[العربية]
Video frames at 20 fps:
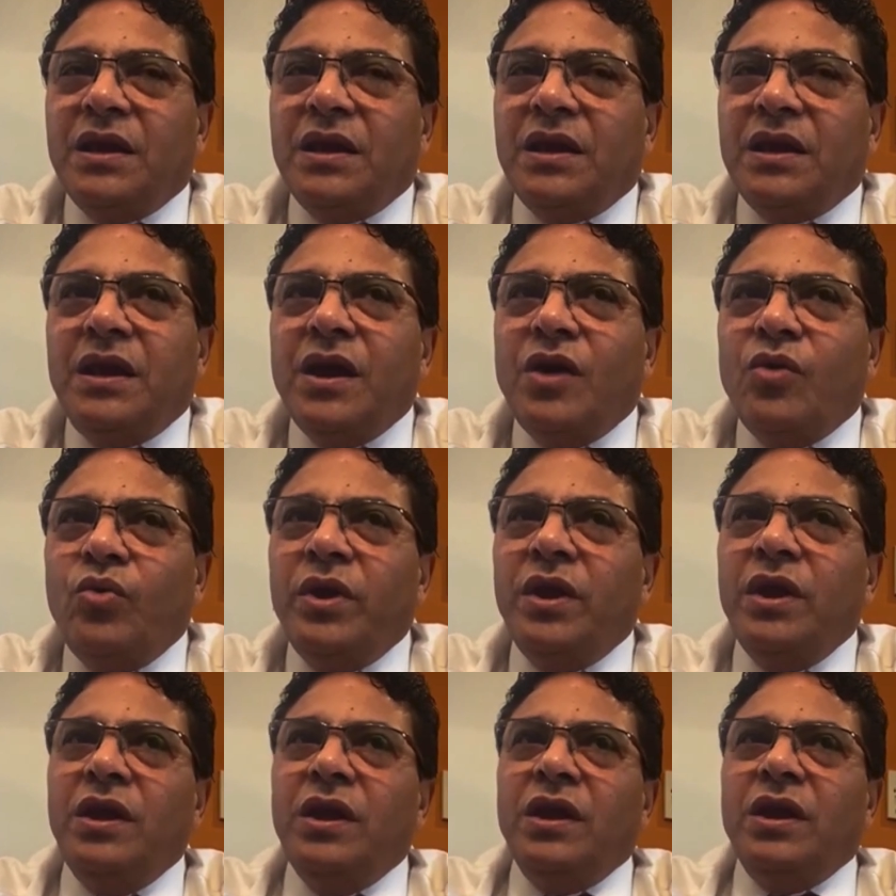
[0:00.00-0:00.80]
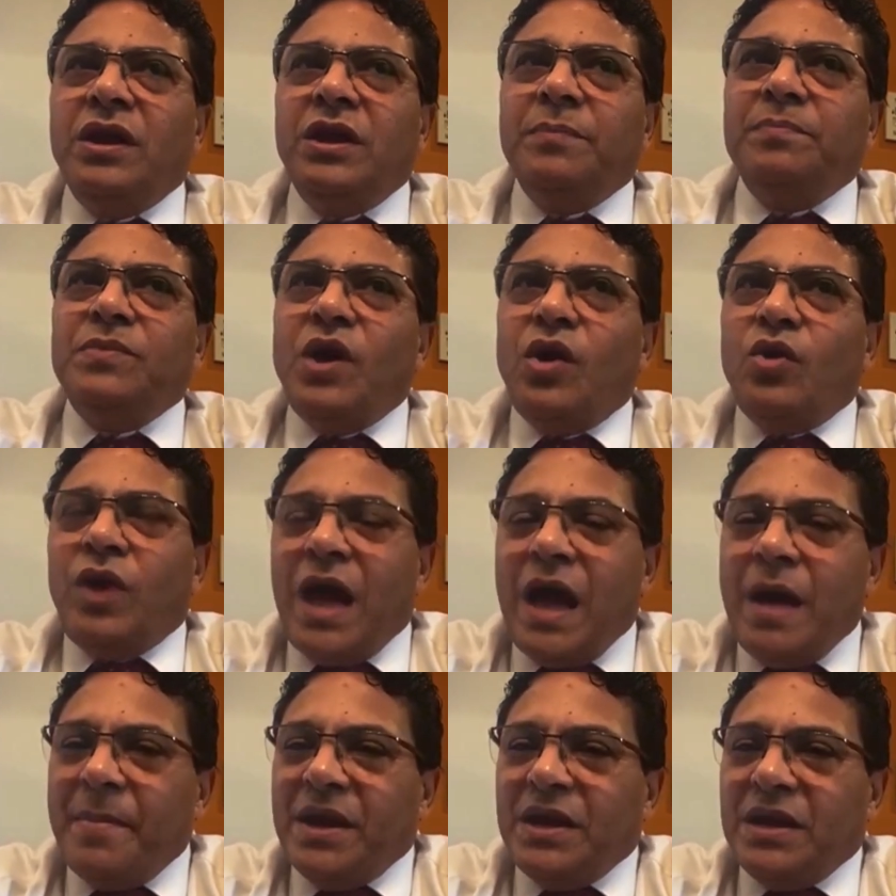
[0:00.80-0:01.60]
الجوي يبدأوا
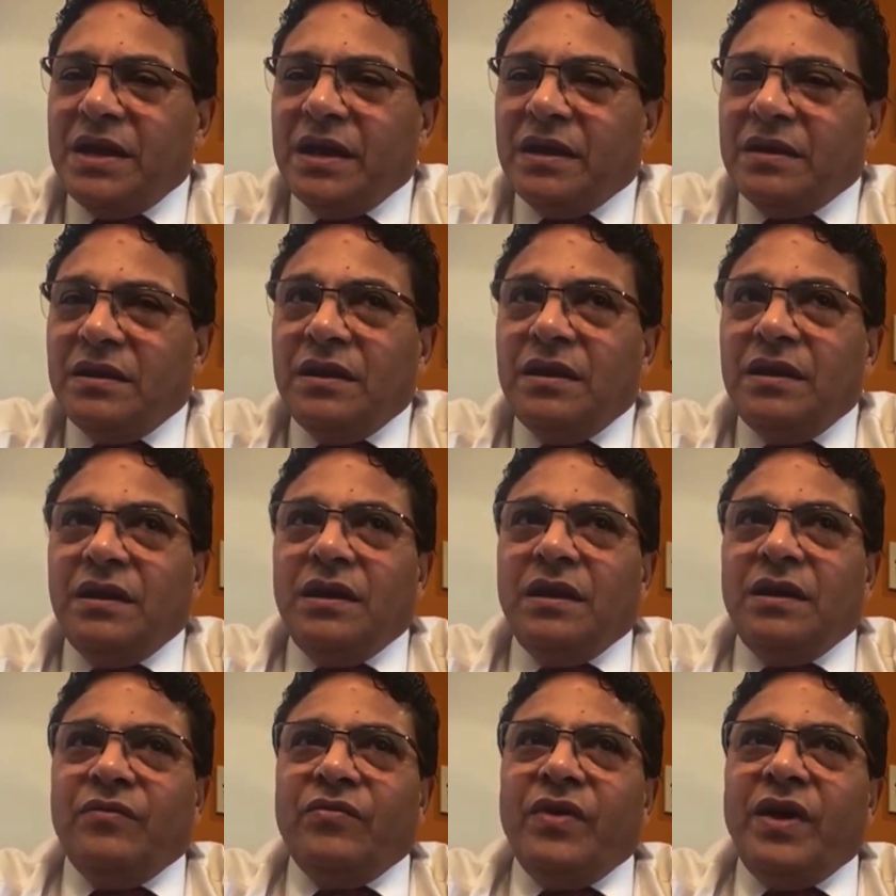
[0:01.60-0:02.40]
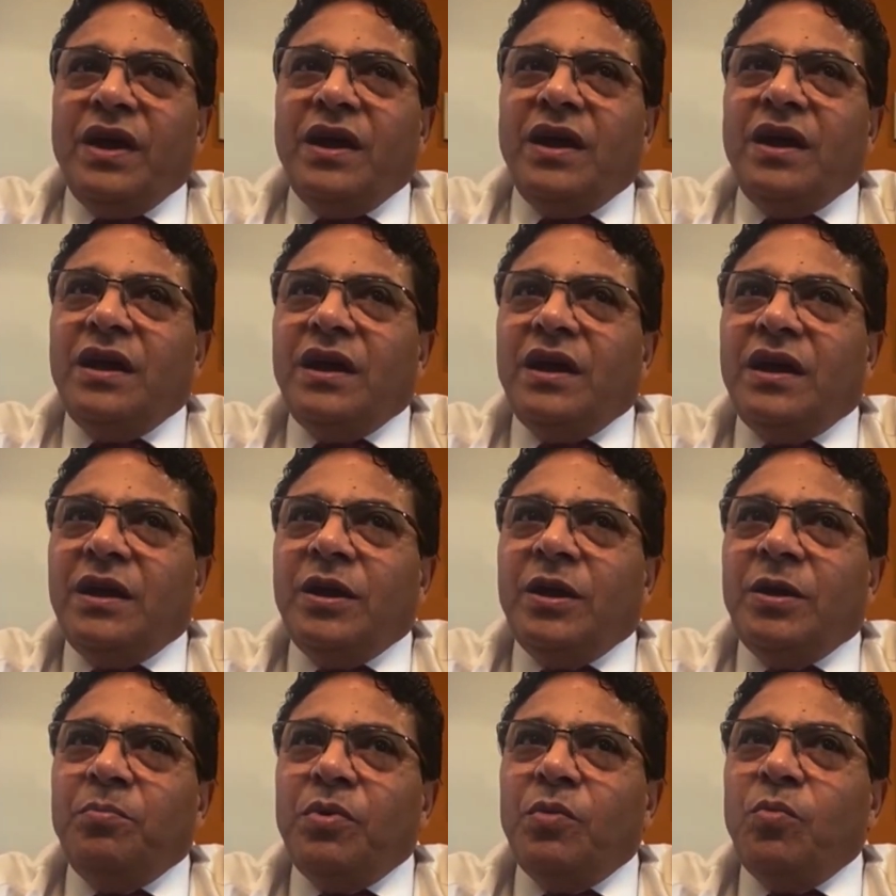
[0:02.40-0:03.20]
العمل يعني
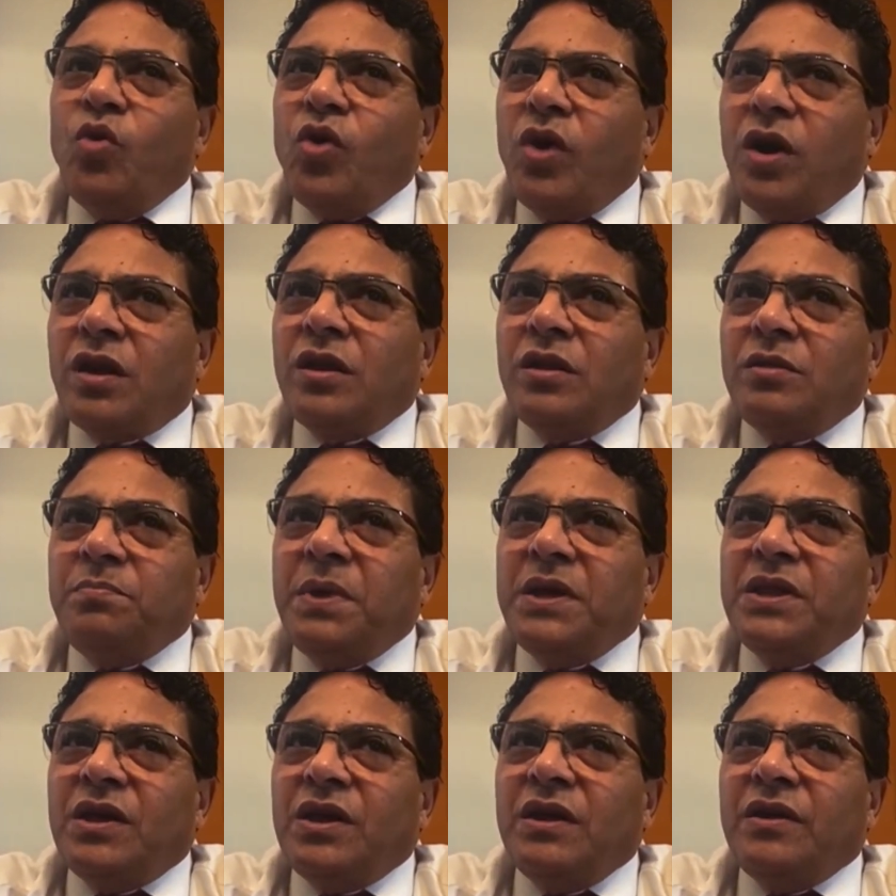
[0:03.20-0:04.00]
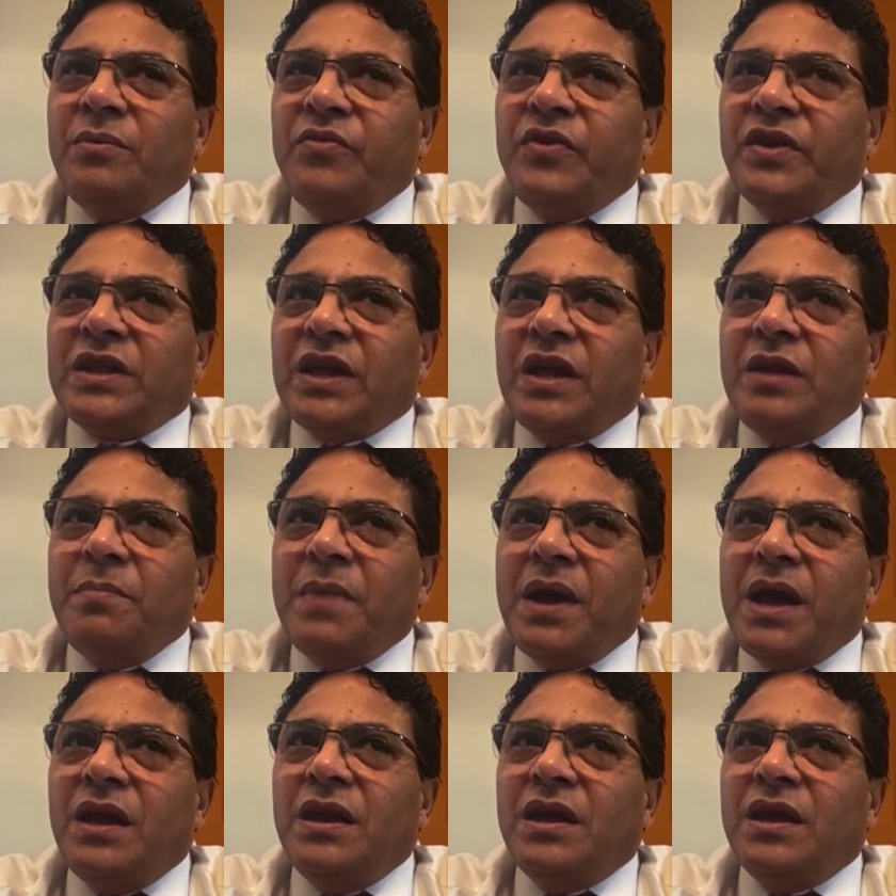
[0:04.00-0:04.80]
فبمجرد بدأ فتح
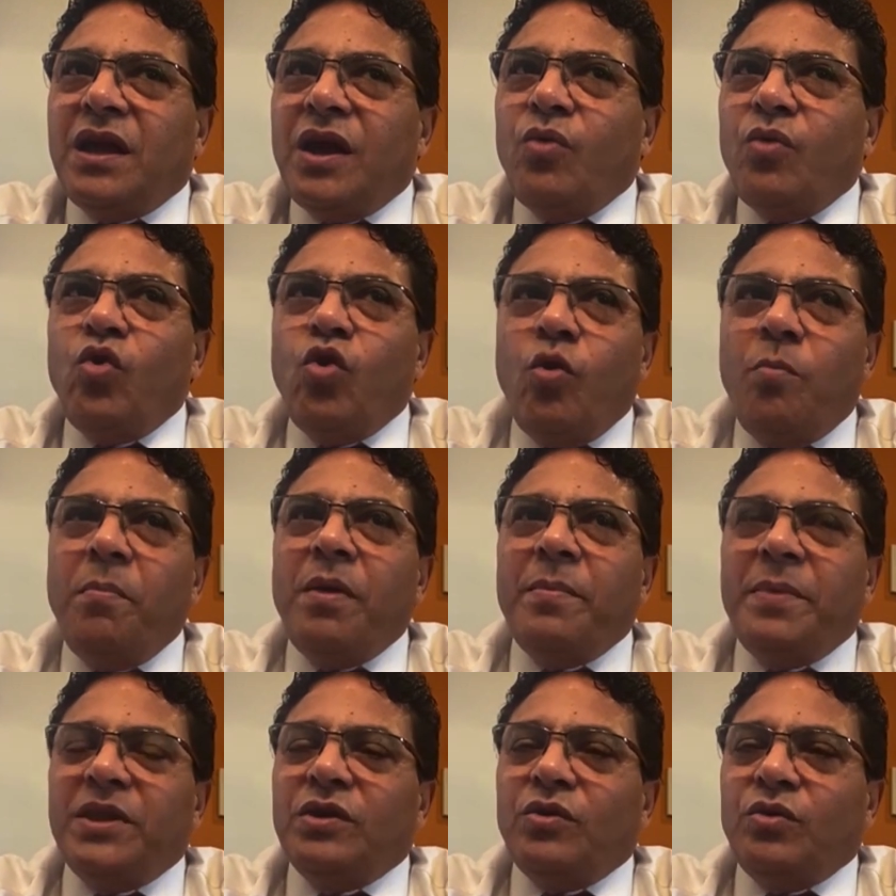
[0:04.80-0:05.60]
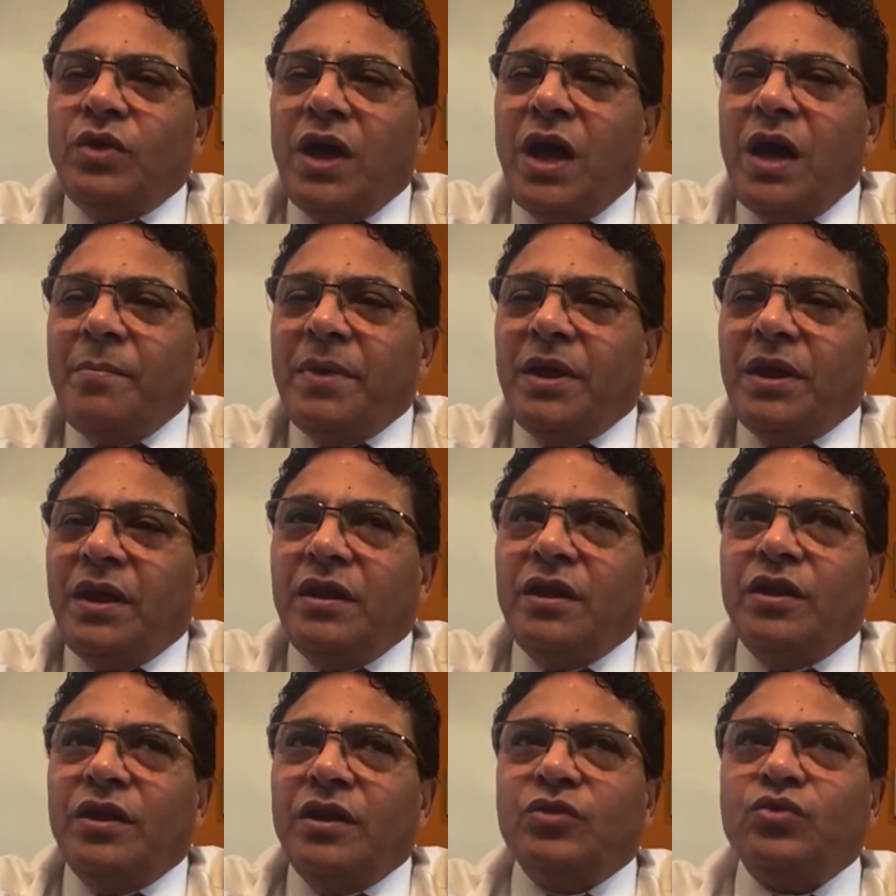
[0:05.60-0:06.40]
المجال الجوي هم بدأوا العمل
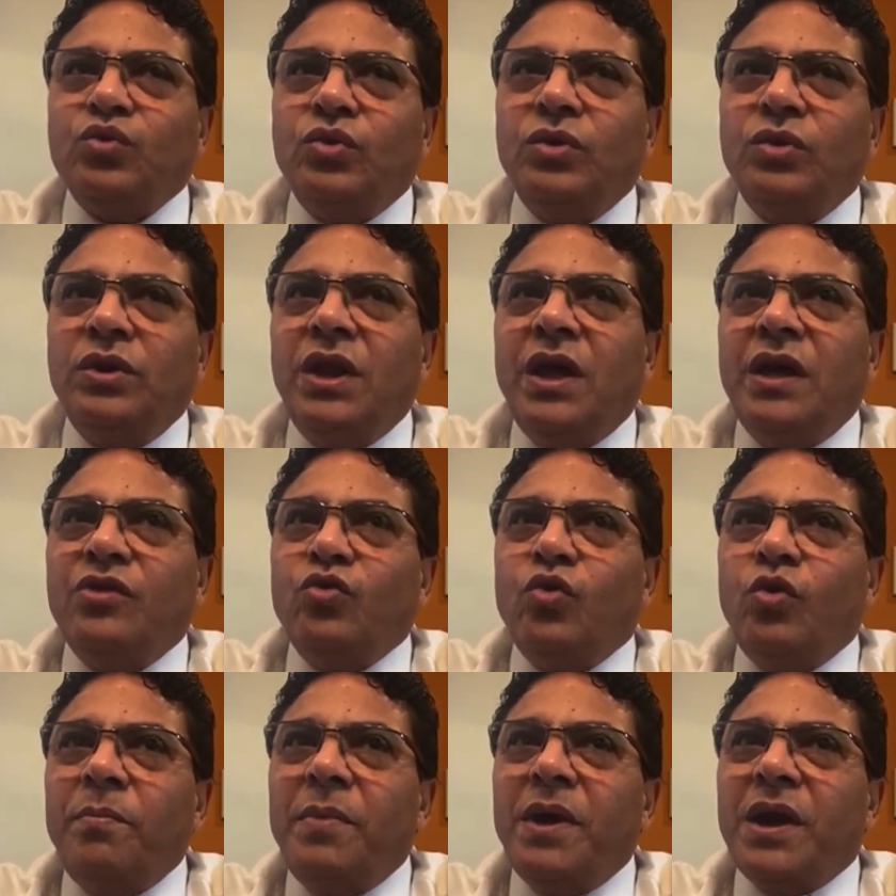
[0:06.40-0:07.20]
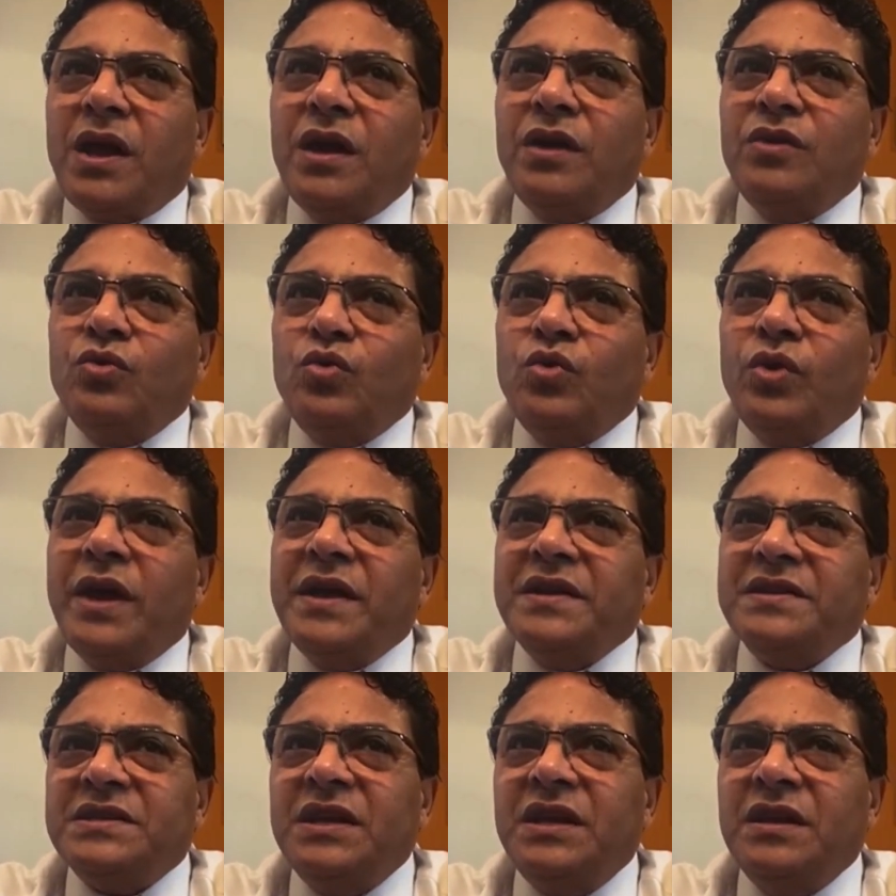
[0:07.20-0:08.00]
على طول لأن هم كانوا
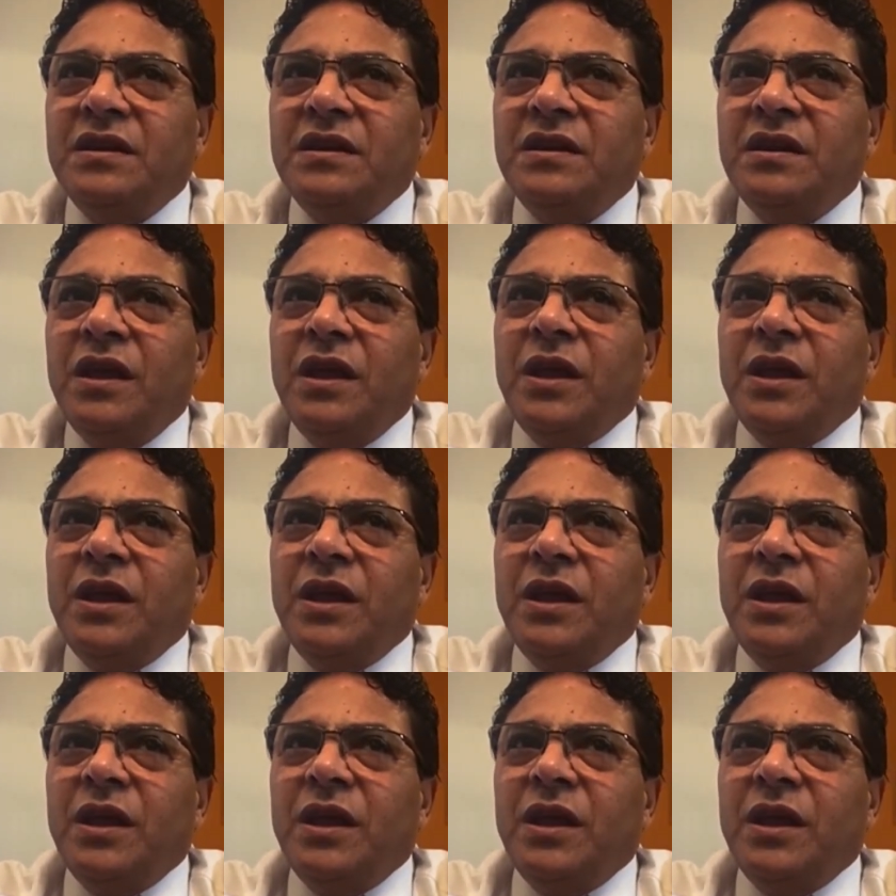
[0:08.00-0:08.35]
جاهزين